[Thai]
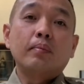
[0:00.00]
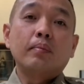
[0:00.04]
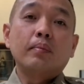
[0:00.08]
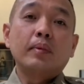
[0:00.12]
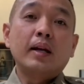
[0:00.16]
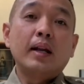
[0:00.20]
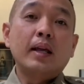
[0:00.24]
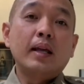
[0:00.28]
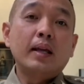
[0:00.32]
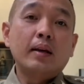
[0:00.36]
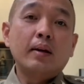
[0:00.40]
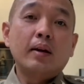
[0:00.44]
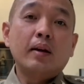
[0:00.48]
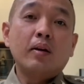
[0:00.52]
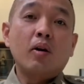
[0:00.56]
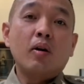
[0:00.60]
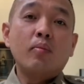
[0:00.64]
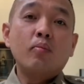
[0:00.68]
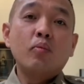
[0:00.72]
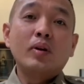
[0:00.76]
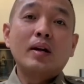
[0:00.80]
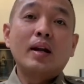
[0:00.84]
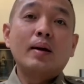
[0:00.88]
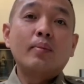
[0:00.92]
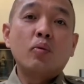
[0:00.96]
ในข้อ
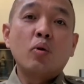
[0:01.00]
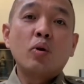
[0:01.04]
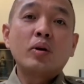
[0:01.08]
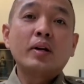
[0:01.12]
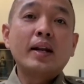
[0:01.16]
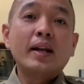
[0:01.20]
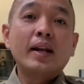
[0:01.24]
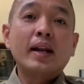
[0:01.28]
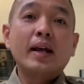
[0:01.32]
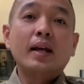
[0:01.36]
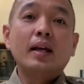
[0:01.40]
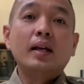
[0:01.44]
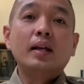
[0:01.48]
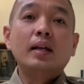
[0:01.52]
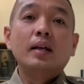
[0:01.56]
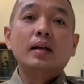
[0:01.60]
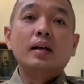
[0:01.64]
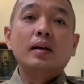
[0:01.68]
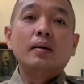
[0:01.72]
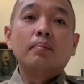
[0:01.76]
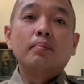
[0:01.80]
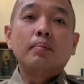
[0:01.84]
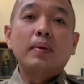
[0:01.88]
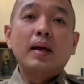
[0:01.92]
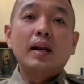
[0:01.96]
มูลลามกนั้นน่ย
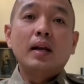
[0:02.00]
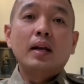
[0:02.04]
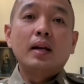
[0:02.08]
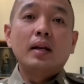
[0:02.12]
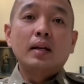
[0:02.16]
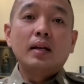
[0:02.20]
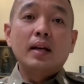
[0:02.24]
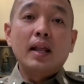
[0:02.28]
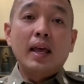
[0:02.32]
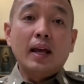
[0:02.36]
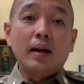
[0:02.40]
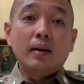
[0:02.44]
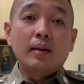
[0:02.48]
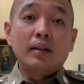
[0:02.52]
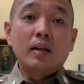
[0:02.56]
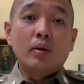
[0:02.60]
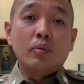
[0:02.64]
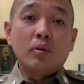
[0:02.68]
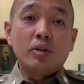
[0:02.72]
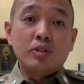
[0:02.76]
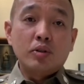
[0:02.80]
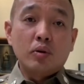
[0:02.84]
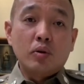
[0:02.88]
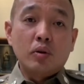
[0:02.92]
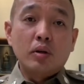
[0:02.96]
เป็นเด็กเยา
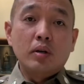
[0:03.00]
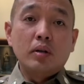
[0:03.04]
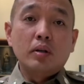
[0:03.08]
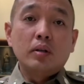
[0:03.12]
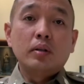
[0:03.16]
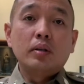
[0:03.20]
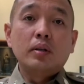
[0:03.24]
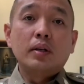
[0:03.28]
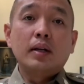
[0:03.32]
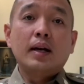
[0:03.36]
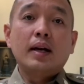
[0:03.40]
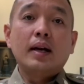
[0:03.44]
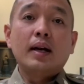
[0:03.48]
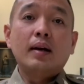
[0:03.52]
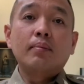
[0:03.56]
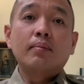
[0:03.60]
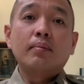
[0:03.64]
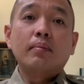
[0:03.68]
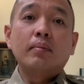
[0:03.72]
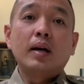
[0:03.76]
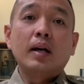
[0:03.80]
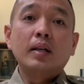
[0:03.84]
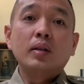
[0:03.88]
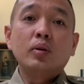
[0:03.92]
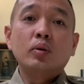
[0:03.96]
วชนนะครับ
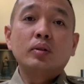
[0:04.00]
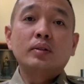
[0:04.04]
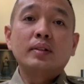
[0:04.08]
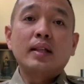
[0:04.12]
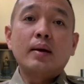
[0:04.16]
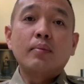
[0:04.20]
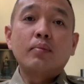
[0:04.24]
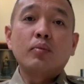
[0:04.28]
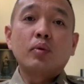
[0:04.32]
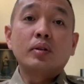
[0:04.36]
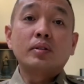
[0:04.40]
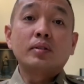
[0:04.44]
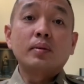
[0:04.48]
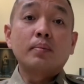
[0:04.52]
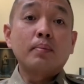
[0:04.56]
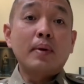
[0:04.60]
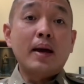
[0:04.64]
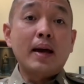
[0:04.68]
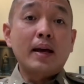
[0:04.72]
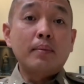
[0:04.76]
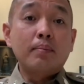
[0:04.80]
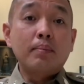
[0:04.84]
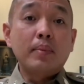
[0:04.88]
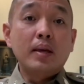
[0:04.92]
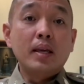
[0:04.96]
อายุต่ำกว่า
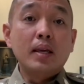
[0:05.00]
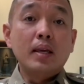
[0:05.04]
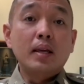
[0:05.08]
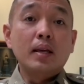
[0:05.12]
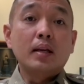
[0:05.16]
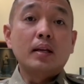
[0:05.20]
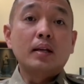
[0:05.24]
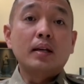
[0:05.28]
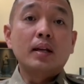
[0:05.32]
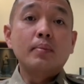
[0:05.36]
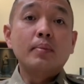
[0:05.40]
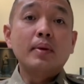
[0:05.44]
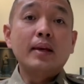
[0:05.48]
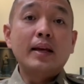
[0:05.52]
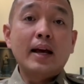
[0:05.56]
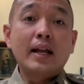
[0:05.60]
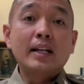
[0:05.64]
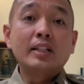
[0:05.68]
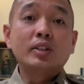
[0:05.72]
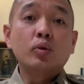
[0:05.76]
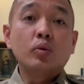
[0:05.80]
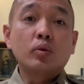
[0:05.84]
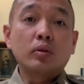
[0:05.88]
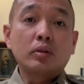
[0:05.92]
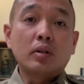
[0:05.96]
18 ปี และมีการ
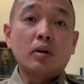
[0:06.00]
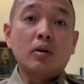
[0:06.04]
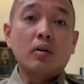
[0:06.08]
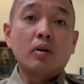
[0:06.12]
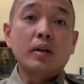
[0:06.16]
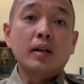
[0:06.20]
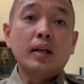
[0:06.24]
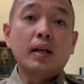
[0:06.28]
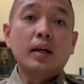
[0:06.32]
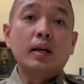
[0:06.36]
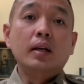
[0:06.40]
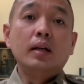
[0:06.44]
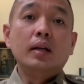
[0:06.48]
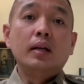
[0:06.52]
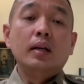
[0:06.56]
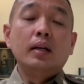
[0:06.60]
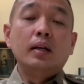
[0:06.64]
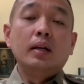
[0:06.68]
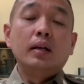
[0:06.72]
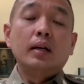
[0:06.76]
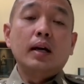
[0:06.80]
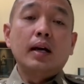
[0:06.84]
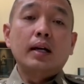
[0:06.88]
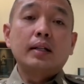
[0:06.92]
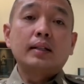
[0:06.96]
ส่งต่อเนี่ย
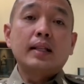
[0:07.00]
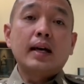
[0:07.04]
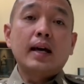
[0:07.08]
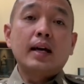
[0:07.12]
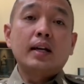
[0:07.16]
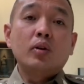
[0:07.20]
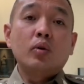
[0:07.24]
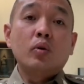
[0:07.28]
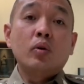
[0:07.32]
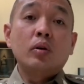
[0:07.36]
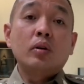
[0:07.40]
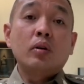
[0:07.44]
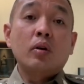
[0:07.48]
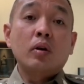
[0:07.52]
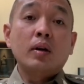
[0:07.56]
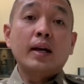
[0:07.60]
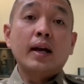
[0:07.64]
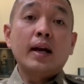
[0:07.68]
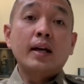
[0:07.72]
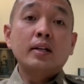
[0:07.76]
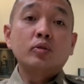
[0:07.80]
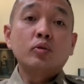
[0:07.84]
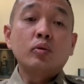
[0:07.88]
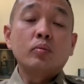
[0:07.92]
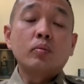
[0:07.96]
อัตราโทษค่อน
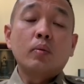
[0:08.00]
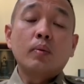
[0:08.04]
ข้างสูงเพ